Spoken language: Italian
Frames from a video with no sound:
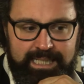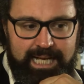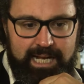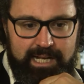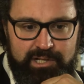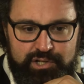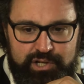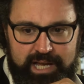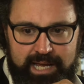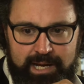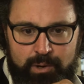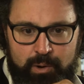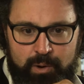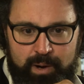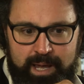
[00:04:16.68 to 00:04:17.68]
al
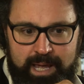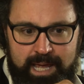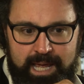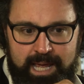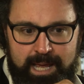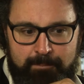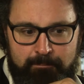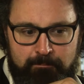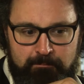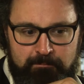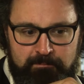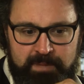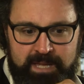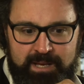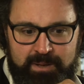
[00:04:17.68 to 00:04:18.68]
cielo e mm,
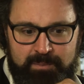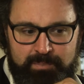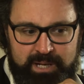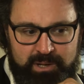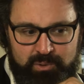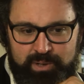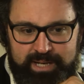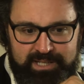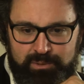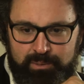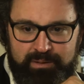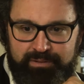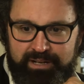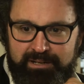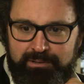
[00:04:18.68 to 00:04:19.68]
in, per, questo,
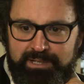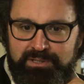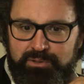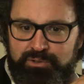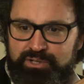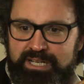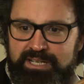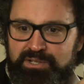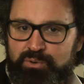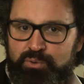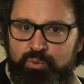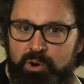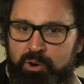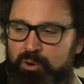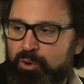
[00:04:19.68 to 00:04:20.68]
per fare questo scelse un
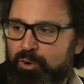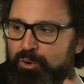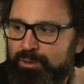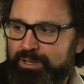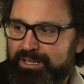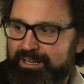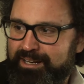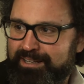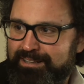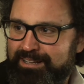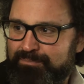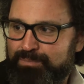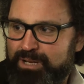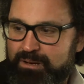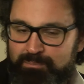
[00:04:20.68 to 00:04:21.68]
luogo
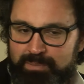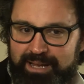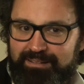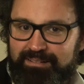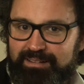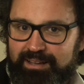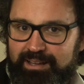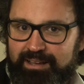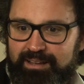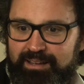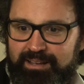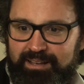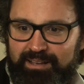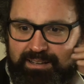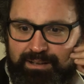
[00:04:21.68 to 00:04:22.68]
incredibilmente
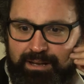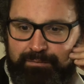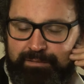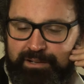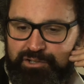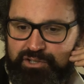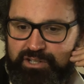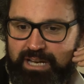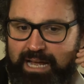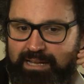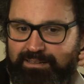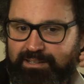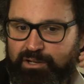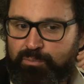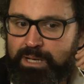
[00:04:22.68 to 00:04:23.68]

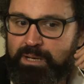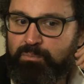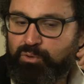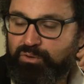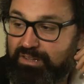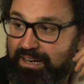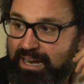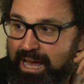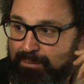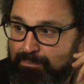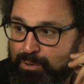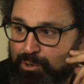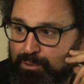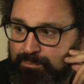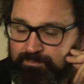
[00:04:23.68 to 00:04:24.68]
affascinante come il Monte
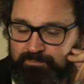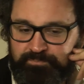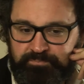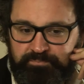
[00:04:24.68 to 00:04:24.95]
Labro